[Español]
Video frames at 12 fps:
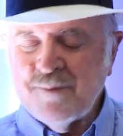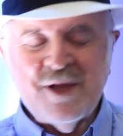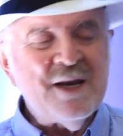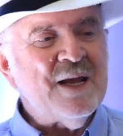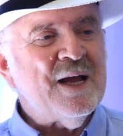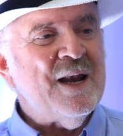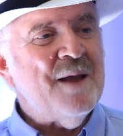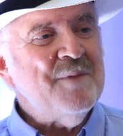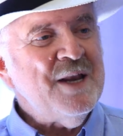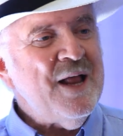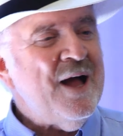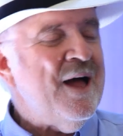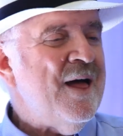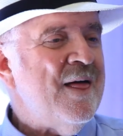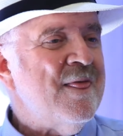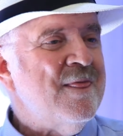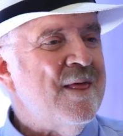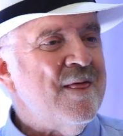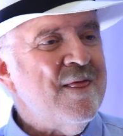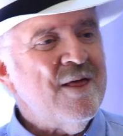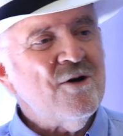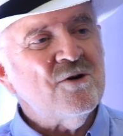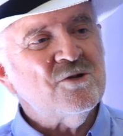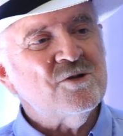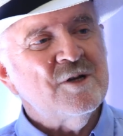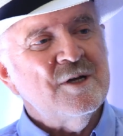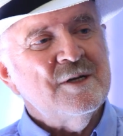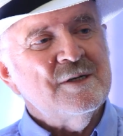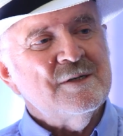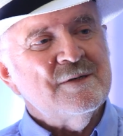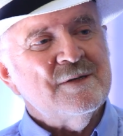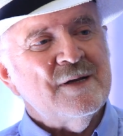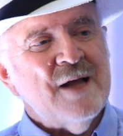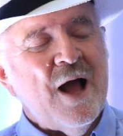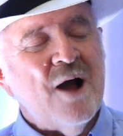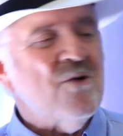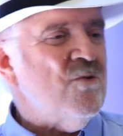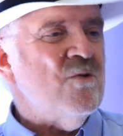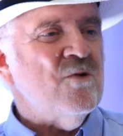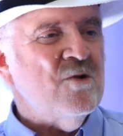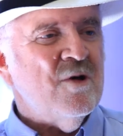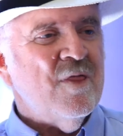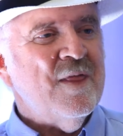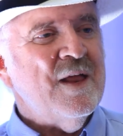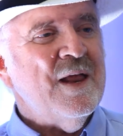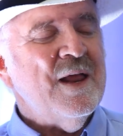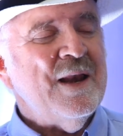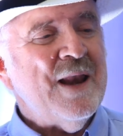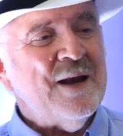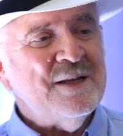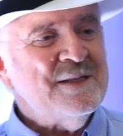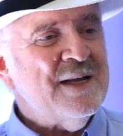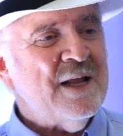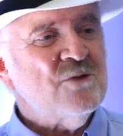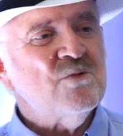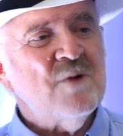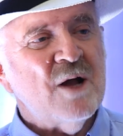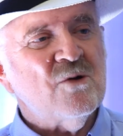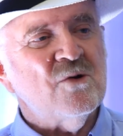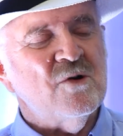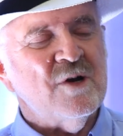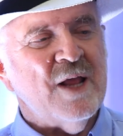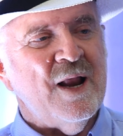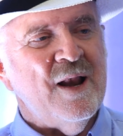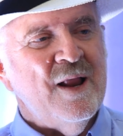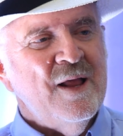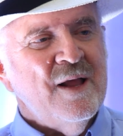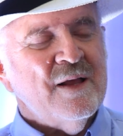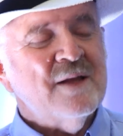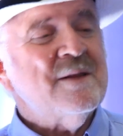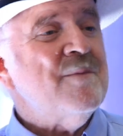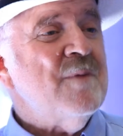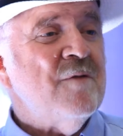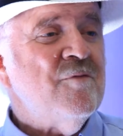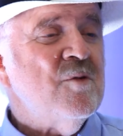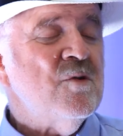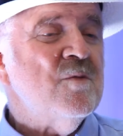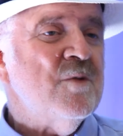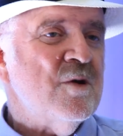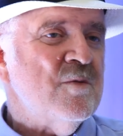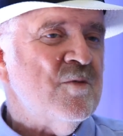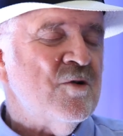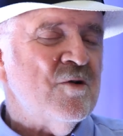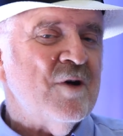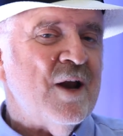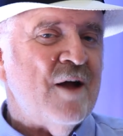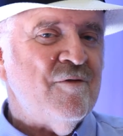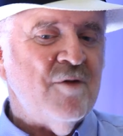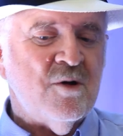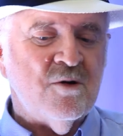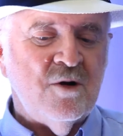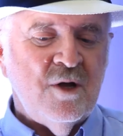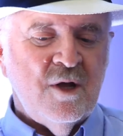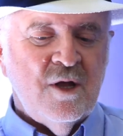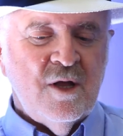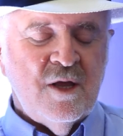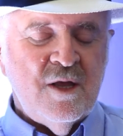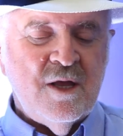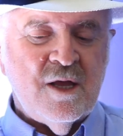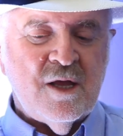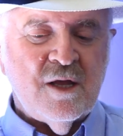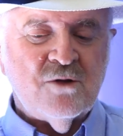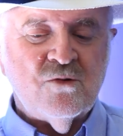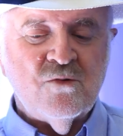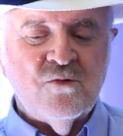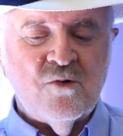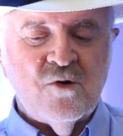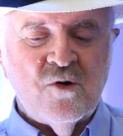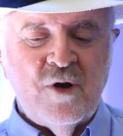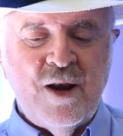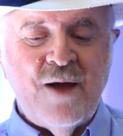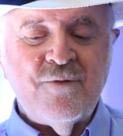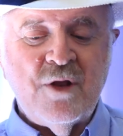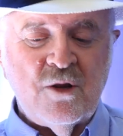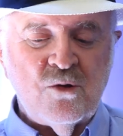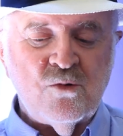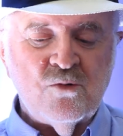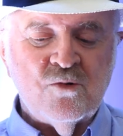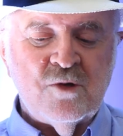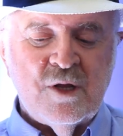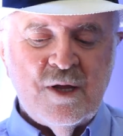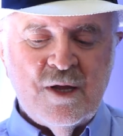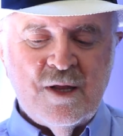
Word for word: y América, la mirada desde dos ángulos de la literatura colonial, que también fue un número monográfico y que tuvo la virtud